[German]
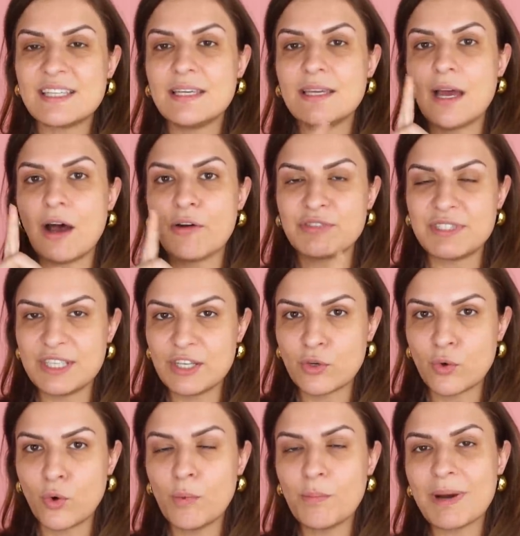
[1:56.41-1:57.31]
die auf
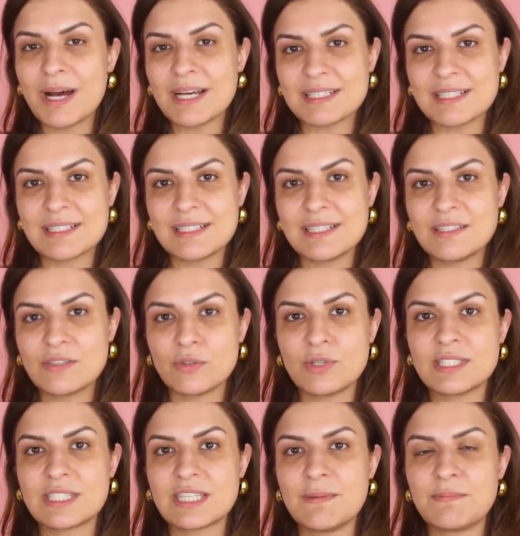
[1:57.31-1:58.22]
Silikonbasis sind
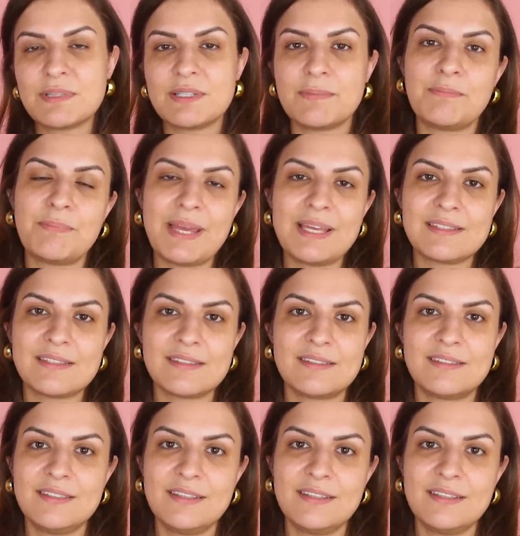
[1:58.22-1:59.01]
und es gibt Bases,